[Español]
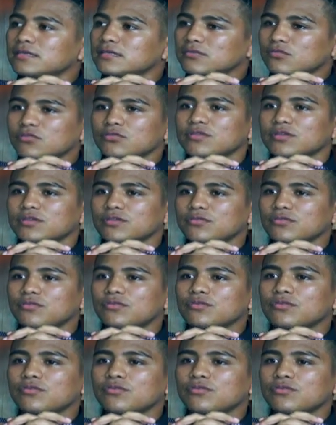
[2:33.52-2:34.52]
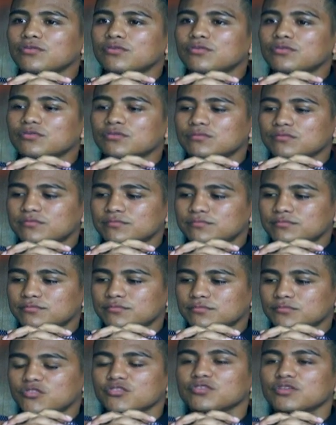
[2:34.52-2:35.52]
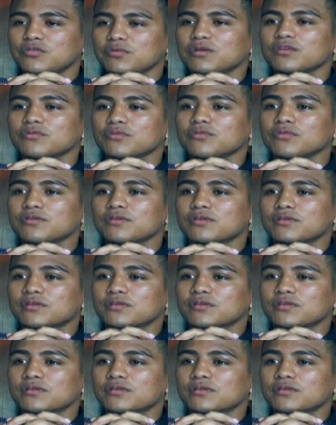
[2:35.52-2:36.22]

donde yo, donde yo estoy.